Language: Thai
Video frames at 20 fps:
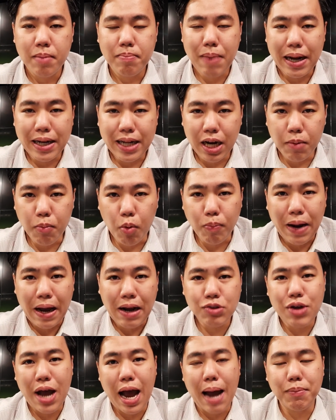มาในระบบหลัง
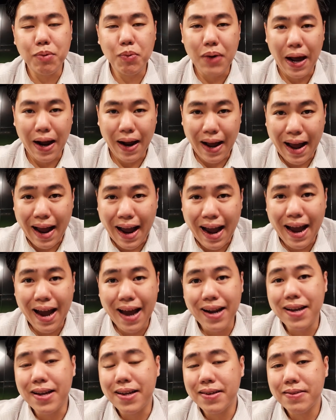3หรือหลัง
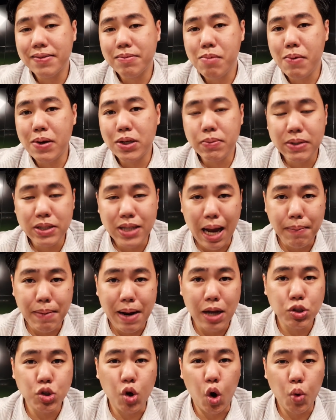5เนี่ยไม่ว่าจะเป็น
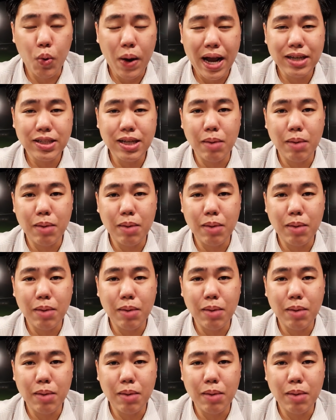352หรือ